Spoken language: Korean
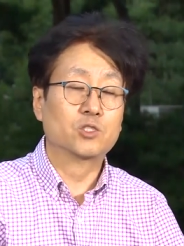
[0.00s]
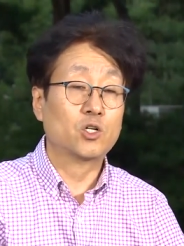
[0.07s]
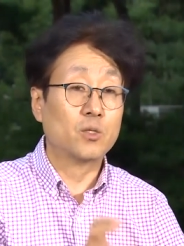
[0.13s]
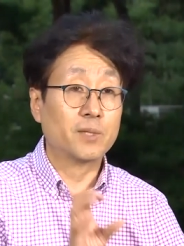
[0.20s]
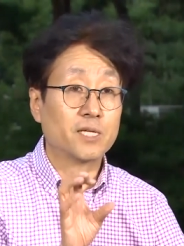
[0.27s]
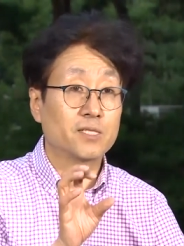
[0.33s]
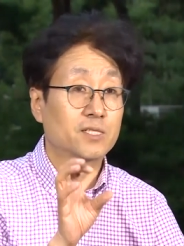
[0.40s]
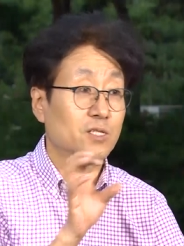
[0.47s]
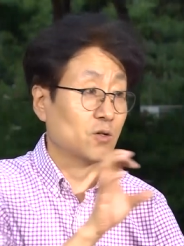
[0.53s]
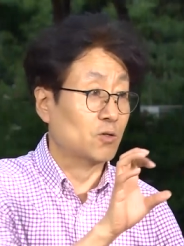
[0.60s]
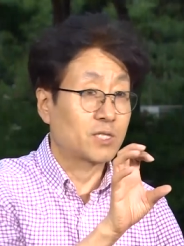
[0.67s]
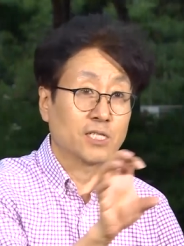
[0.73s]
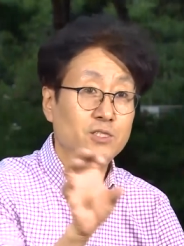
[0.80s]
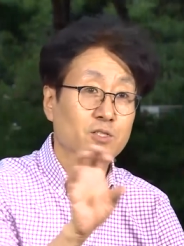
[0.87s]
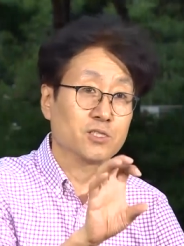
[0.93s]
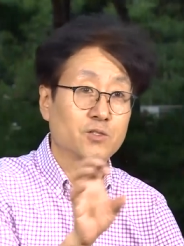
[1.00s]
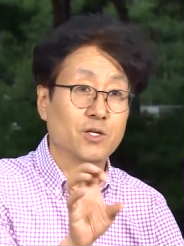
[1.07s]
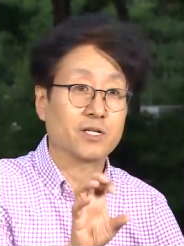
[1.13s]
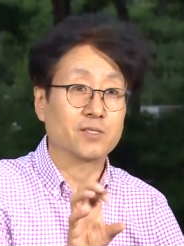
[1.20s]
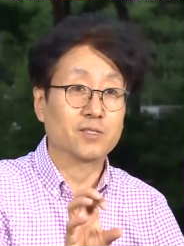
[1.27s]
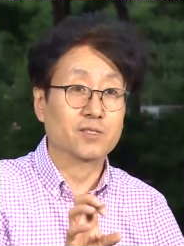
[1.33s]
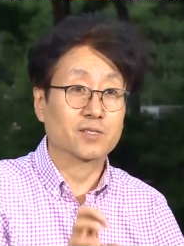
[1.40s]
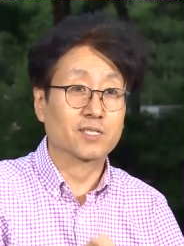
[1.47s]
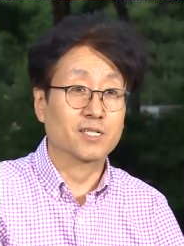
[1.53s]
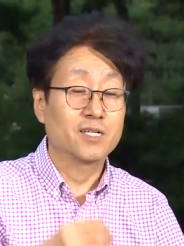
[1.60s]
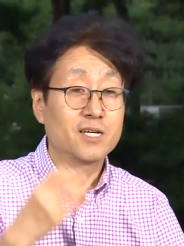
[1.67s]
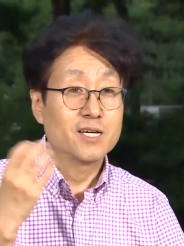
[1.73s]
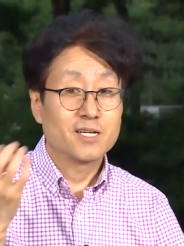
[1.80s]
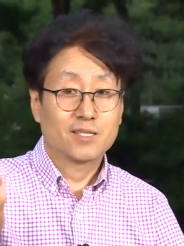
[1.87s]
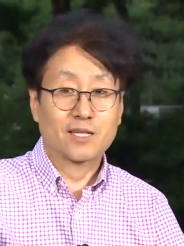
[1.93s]
처음에 일단 어텐션이 돼야 돼요. 그러니까
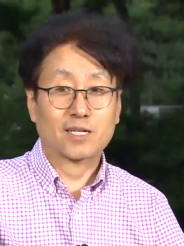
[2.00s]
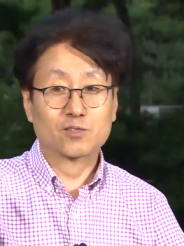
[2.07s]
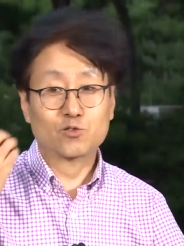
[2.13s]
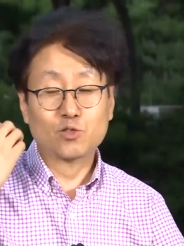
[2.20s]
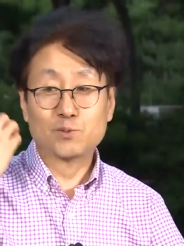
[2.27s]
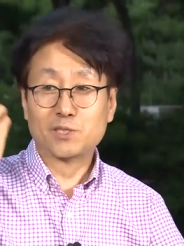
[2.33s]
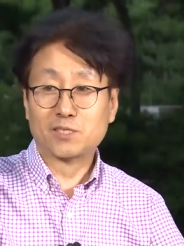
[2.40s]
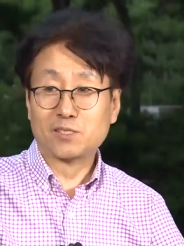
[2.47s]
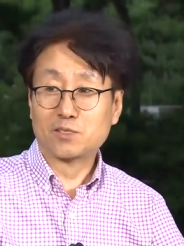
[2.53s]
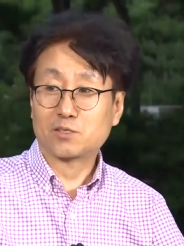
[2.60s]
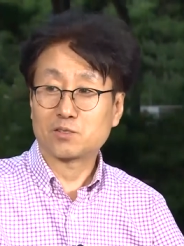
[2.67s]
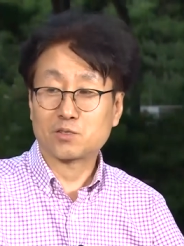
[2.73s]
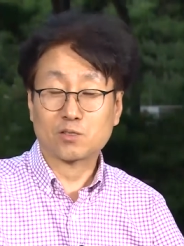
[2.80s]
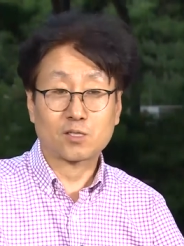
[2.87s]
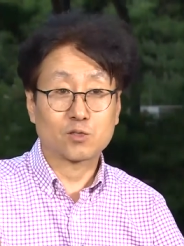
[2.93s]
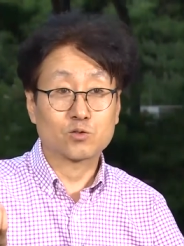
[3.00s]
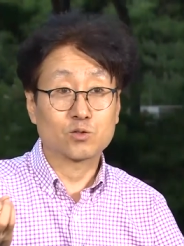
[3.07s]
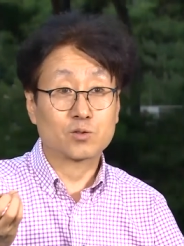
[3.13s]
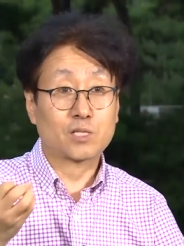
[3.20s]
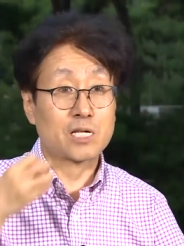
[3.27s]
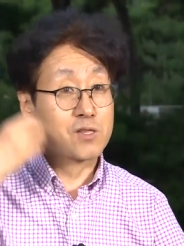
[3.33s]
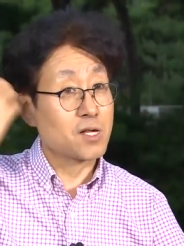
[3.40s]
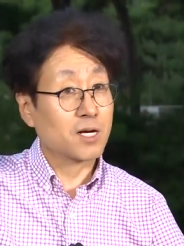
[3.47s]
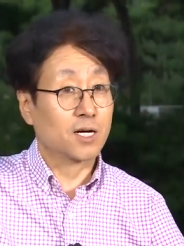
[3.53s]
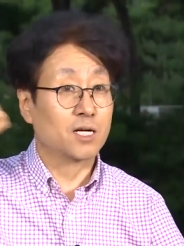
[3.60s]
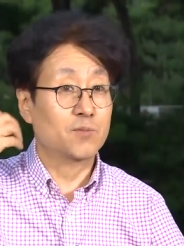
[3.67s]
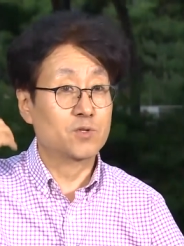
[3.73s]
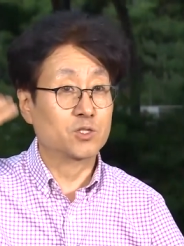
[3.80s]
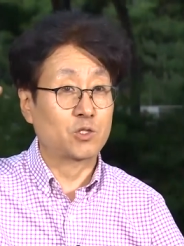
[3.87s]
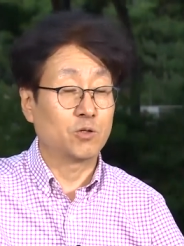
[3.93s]
내가 수업 시간에 듣더라도 딴
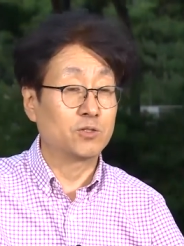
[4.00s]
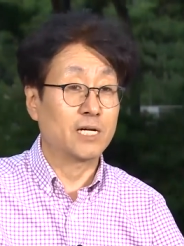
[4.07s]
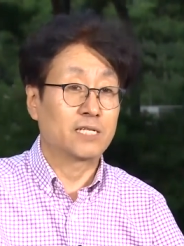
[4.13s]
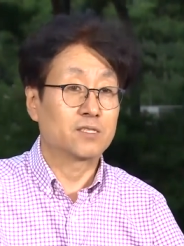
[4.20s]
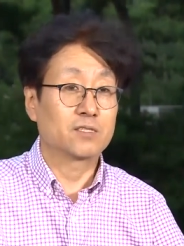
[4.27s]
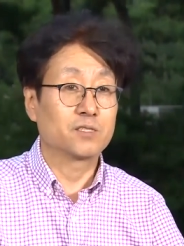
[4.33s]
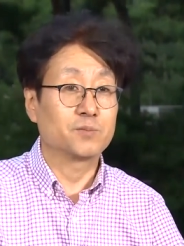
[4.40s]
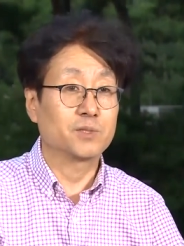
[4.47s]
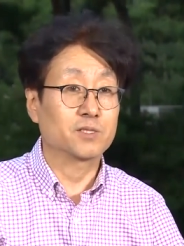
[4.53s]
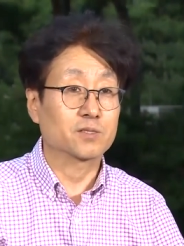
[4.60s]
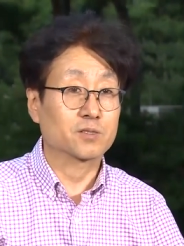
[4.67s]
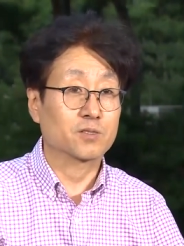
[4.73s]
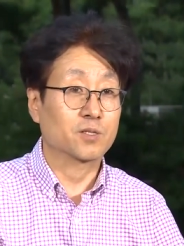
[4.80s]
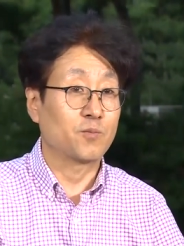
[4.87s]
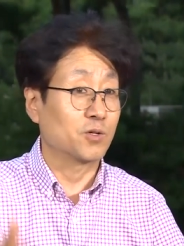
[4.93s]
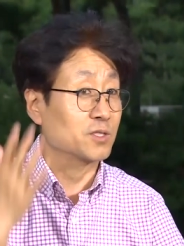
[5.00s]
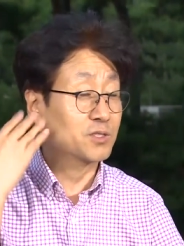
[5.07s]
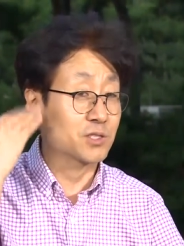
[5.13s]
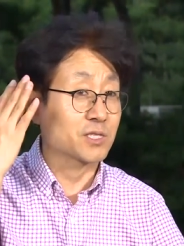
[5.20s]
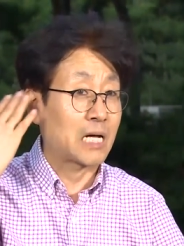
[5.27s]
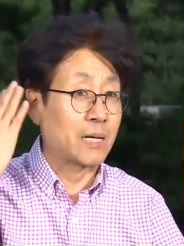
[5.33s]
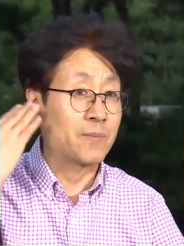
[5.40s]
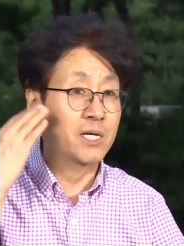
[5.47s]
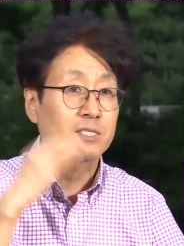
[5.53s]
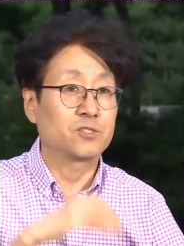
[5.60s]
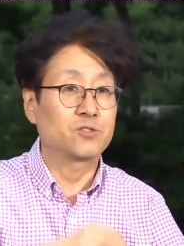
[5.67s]
생각하면서 전혀 안 들으면 그게 머릿속에 남아